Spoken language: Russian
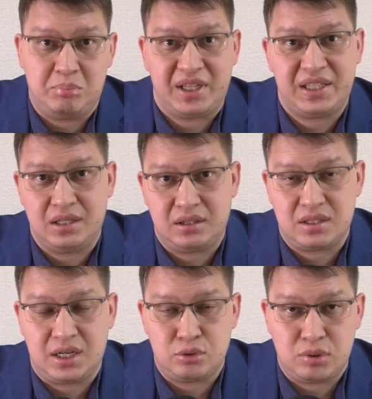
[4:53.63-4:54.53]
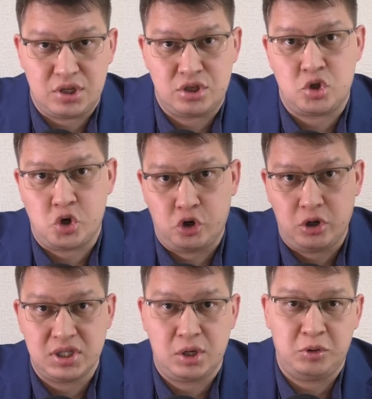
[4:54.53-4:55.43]
пакет сразу из
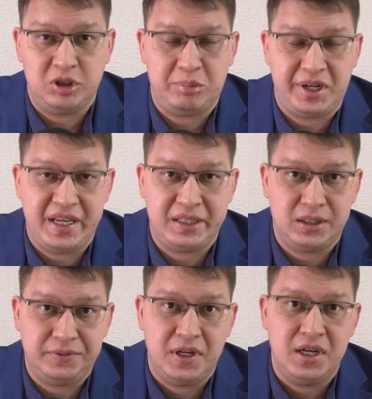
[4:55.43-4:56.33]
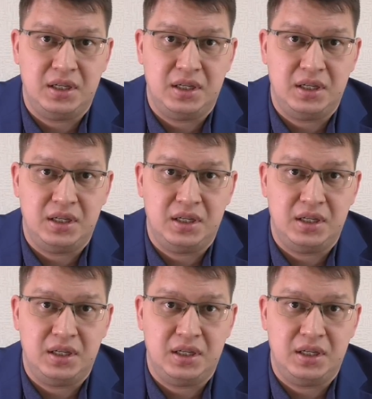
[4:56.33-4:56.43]
трех законопроектов,